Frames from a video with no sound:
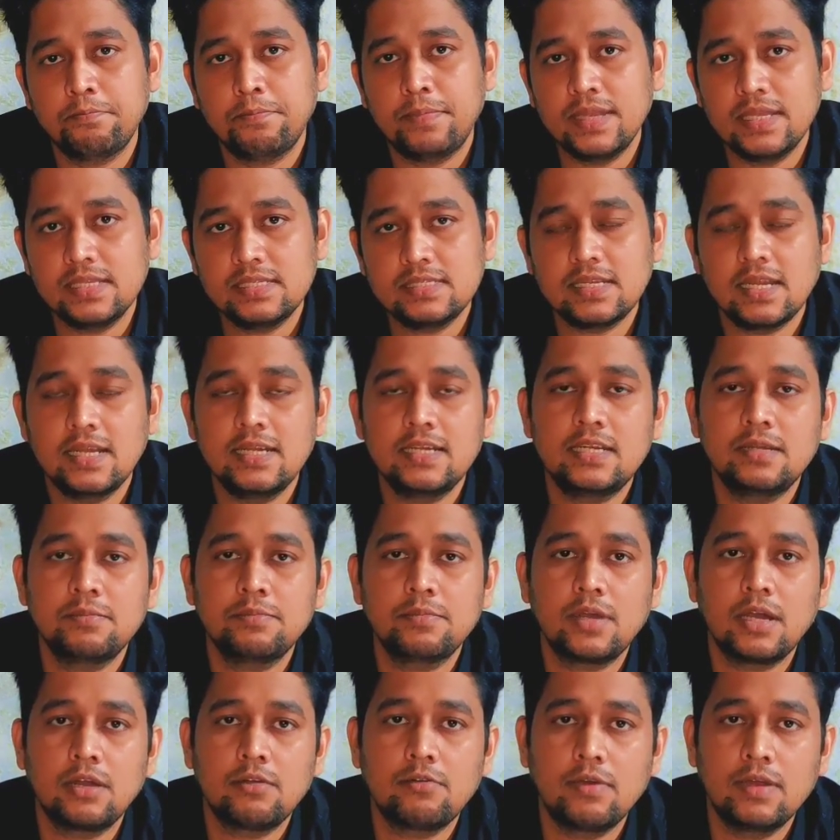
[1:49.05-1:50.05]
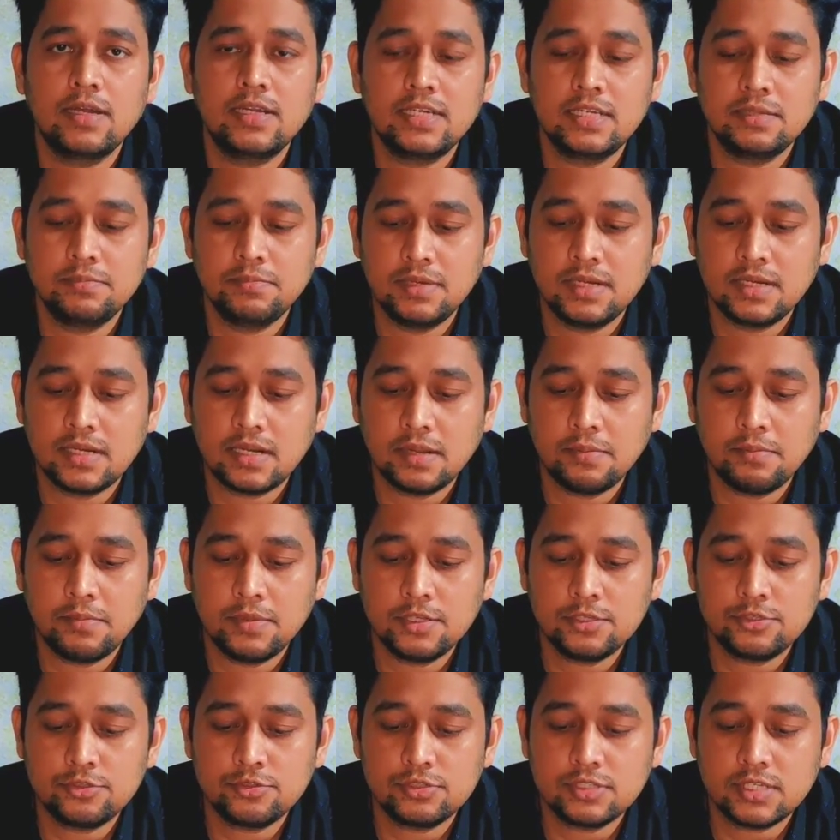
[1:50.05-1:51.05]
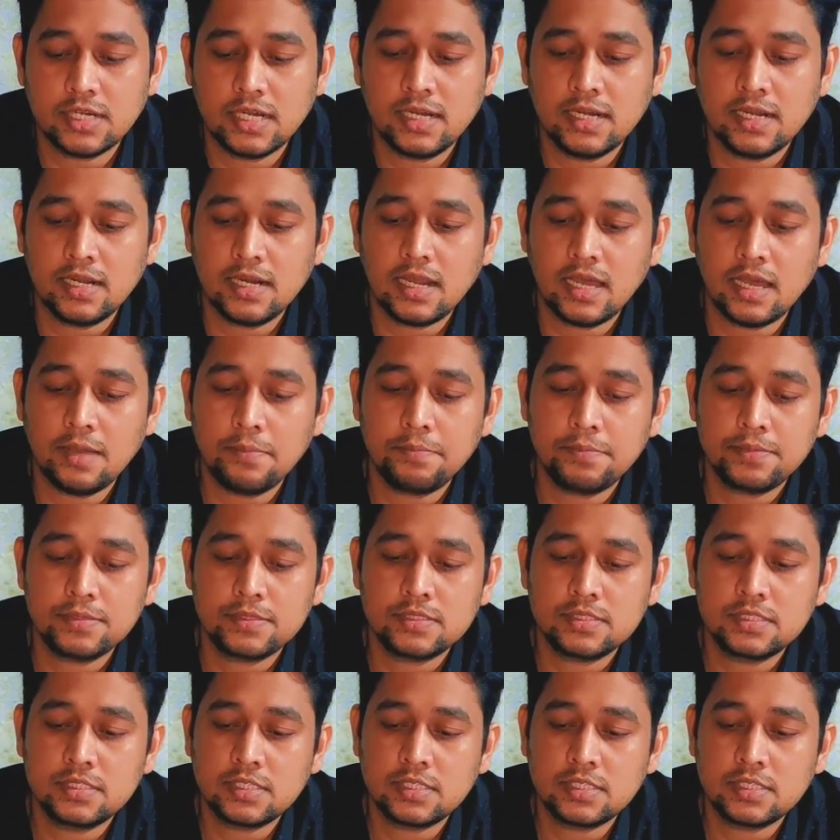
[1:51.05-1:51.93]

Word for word: बेस्ट आइटम का क्वालिटी मिल रहा है मैसूर सैंडल आप